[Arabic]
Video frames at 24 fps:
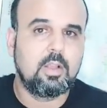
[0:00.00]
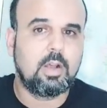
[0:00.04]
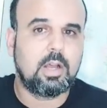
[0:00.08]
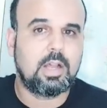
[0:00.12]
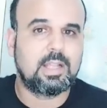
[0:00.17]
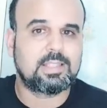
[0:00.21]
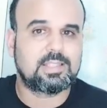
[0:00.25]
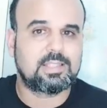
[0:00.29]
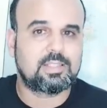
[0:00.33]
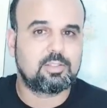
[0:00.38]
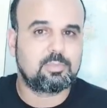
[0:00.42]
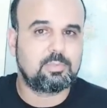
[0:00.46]

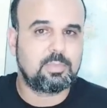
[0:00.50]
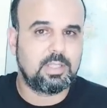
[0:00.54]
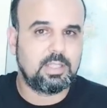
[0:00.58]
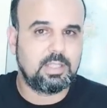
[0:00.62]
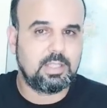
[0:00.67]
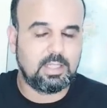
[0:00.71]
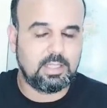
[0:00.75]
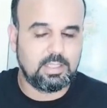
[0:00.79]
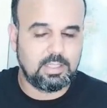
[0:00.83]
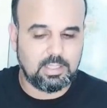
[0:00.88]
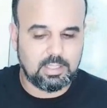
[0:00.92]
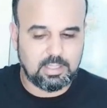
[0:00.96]
خصهم
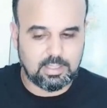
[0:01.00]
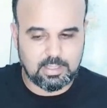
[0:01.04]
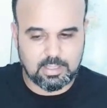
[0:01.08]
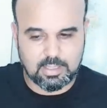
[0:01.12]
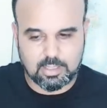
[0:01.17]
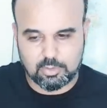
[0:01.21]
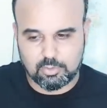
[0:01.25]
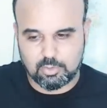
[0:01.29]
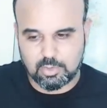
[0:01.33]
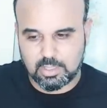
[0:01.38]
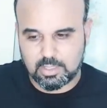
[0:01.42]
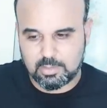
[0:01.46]
يعني
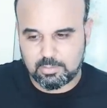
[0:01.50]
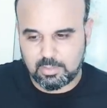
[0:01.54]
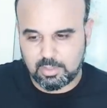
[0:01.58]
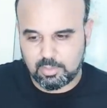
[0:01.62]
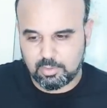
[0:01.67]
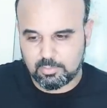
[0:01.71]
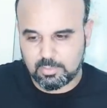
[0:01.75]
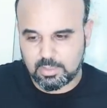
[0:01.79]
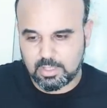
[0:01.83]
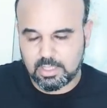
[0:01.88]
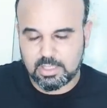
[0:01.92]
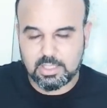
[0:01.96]
ياخذوا هذه
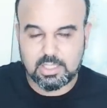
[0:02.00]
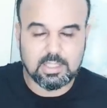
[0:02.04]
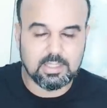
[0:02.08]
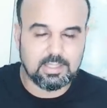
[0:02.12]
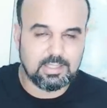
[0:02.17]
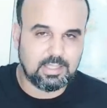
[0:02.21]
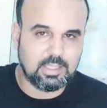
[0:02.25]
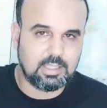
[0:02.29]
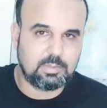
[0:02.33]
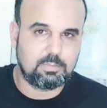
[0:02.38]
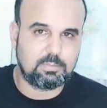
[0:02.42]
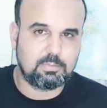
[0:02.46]
المعلومة هذه
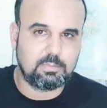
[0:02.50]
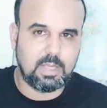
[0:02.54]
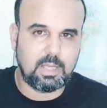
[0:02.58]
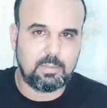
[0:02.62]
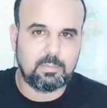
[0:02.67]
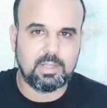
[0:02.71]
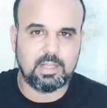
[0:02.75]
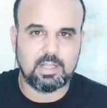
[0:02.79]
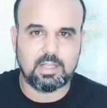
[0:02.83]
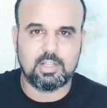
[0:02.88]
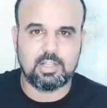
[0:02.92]
يعني بمحمل